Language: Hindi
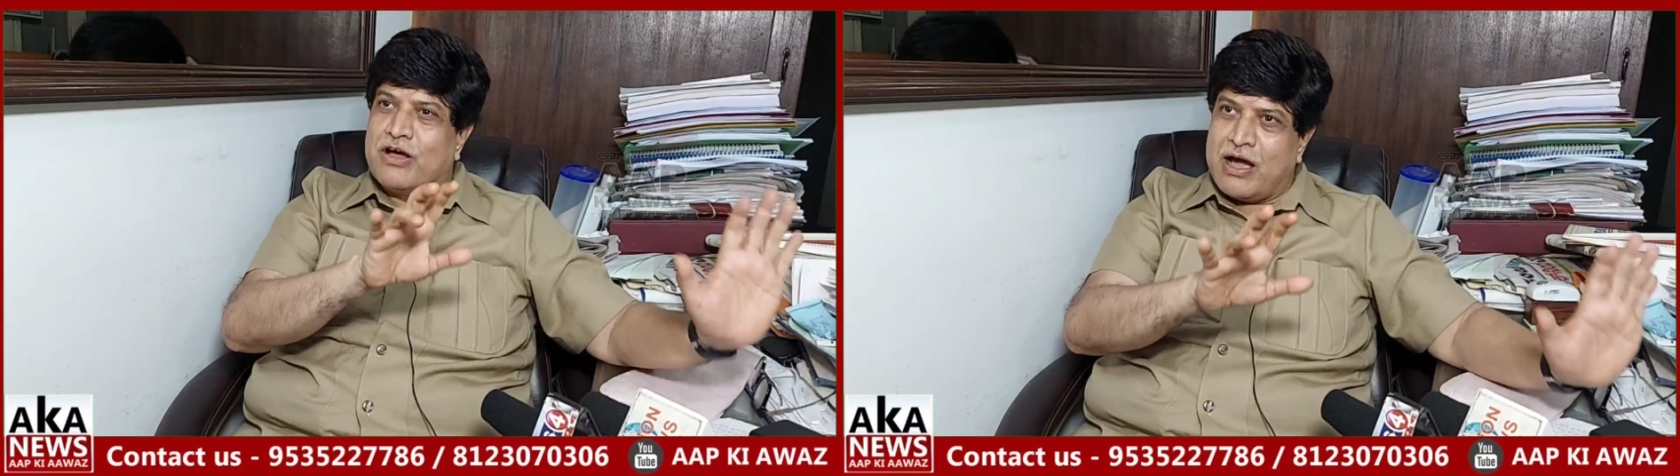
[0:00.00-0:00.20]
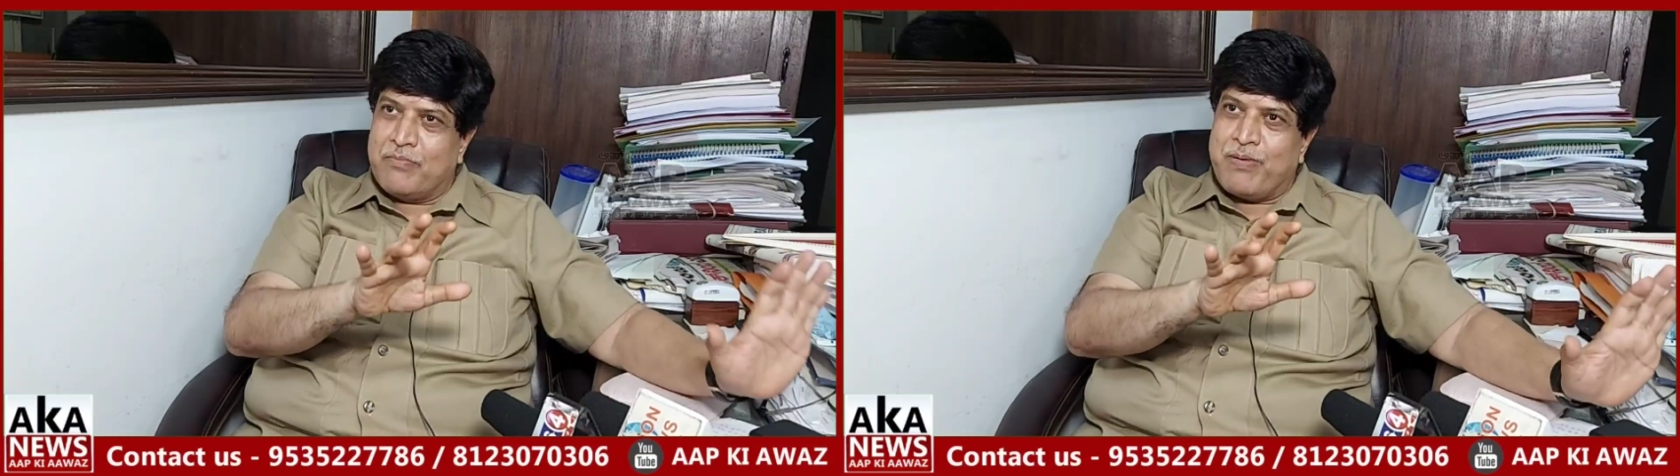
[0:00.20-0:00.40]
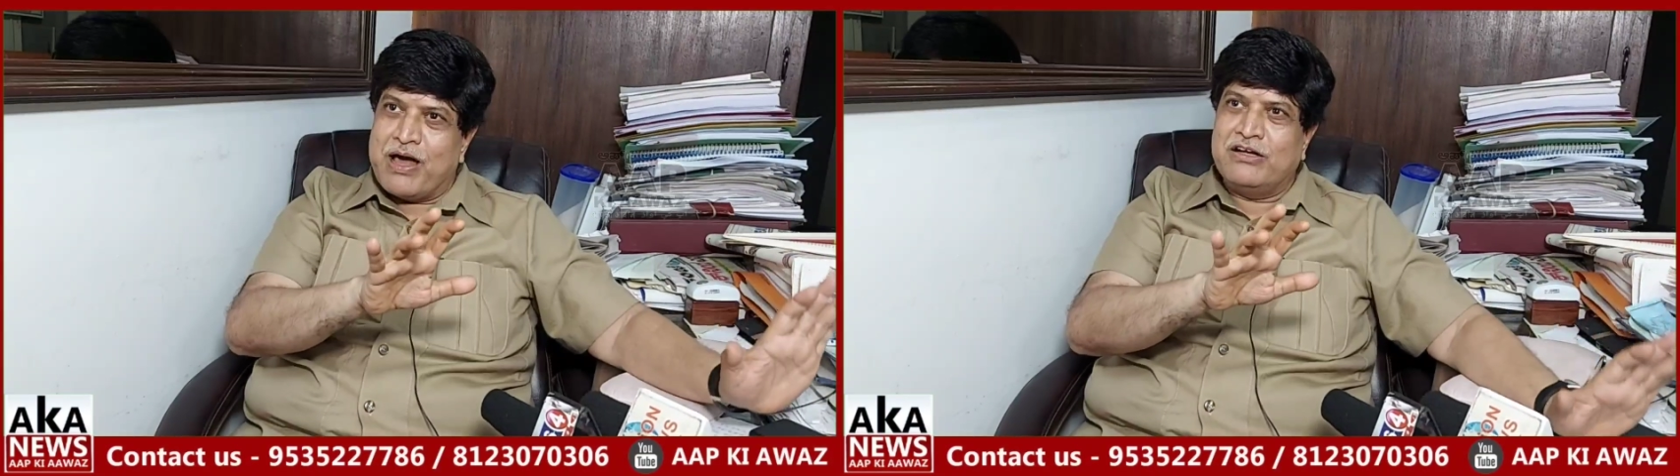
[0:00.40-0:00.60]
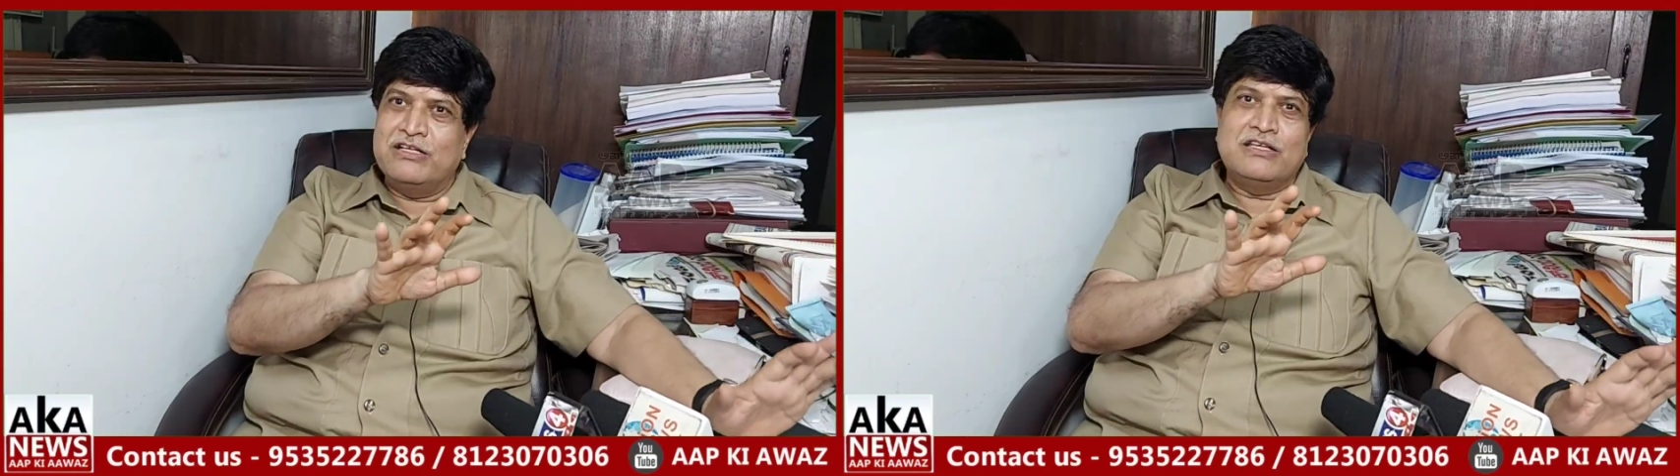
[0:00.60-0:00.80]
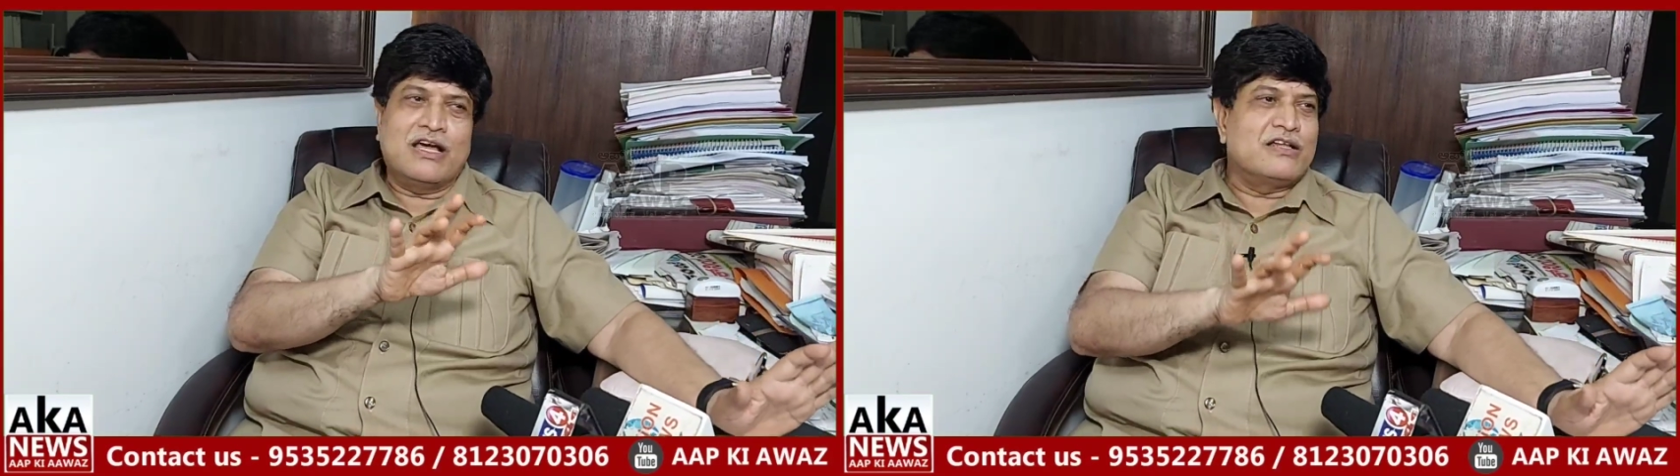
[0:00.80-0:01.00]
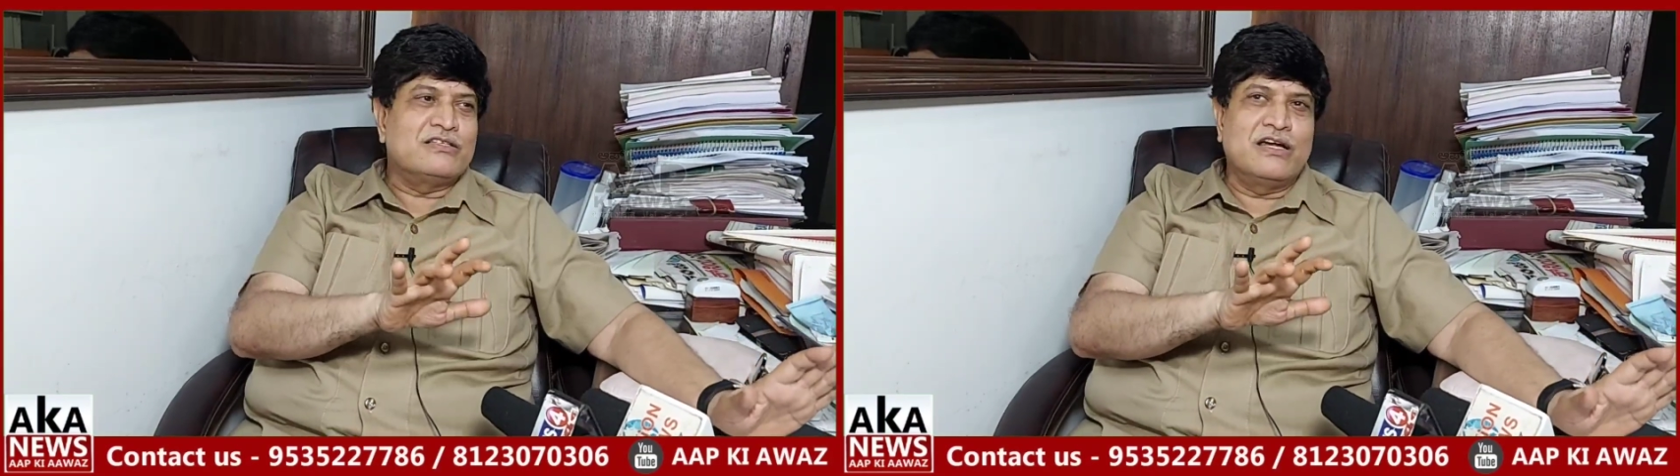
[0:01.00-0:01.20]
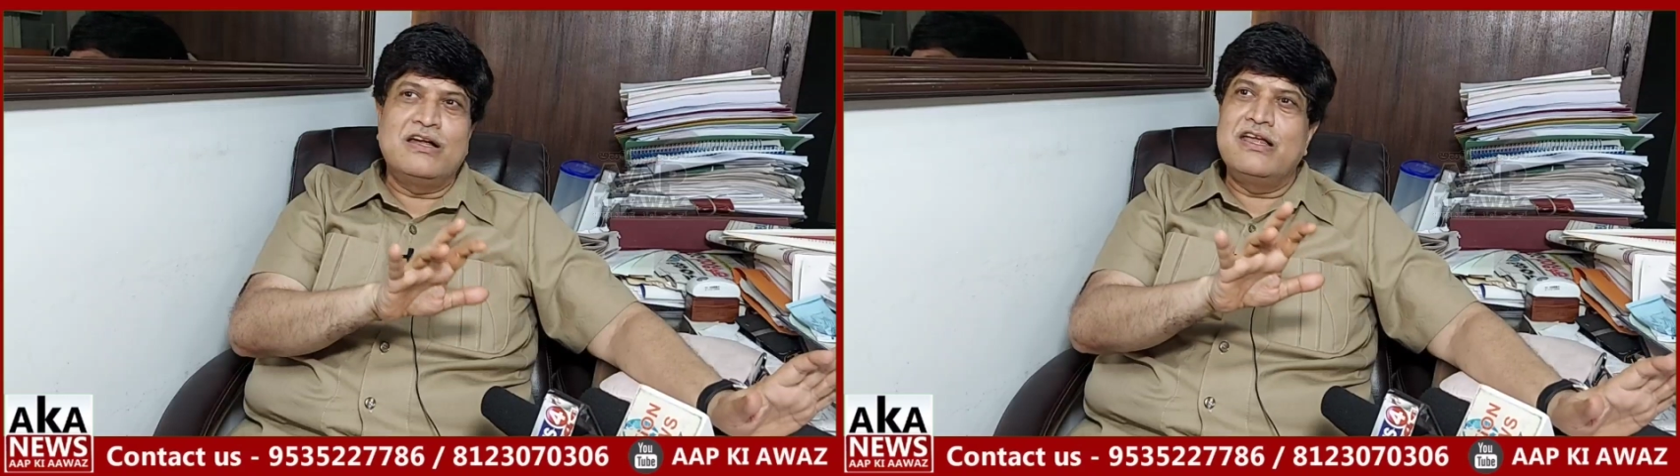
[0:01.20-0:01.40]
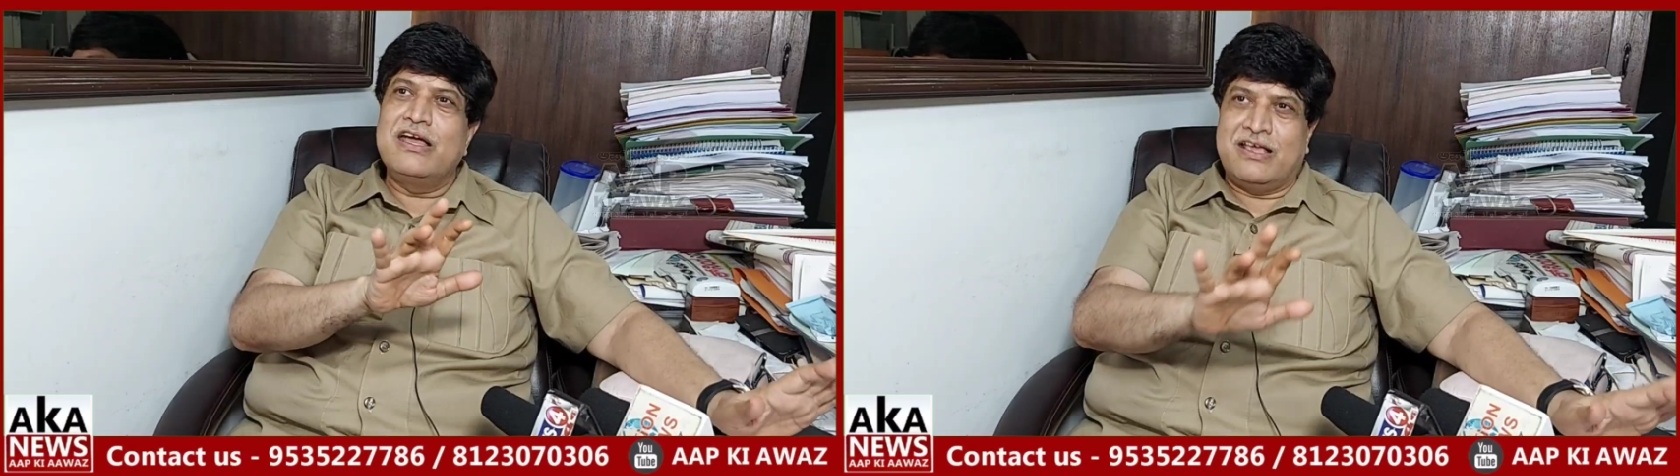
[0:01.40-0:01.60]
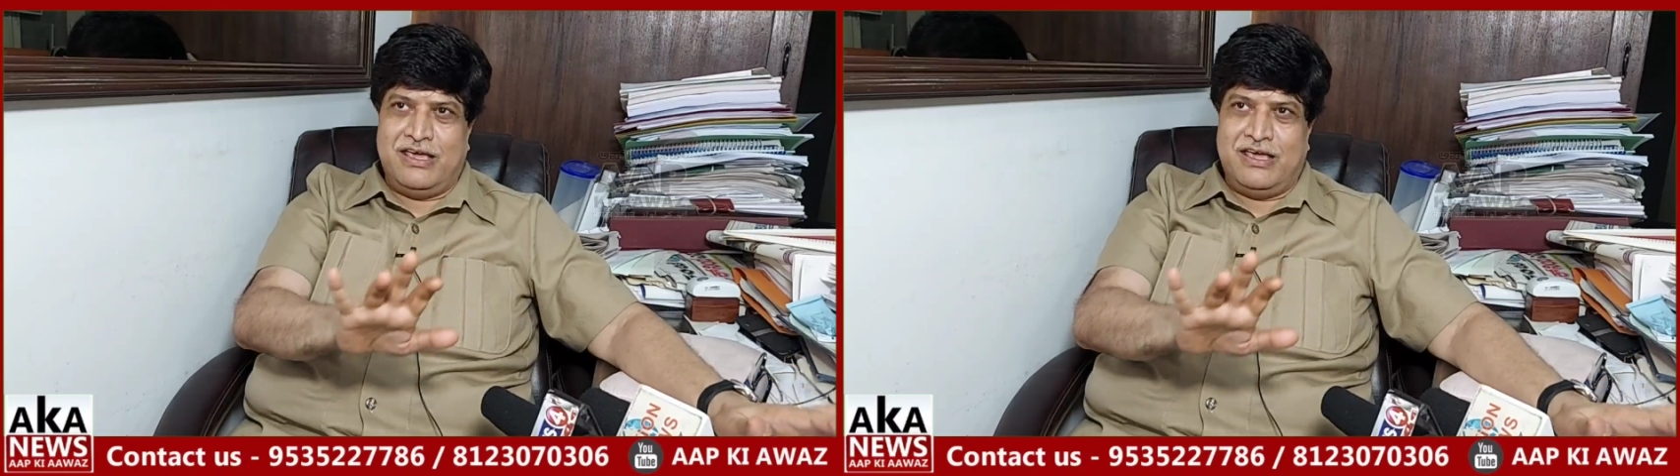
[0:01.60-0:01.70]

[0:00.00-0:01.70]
काम पार्टी से कंसेंट लिए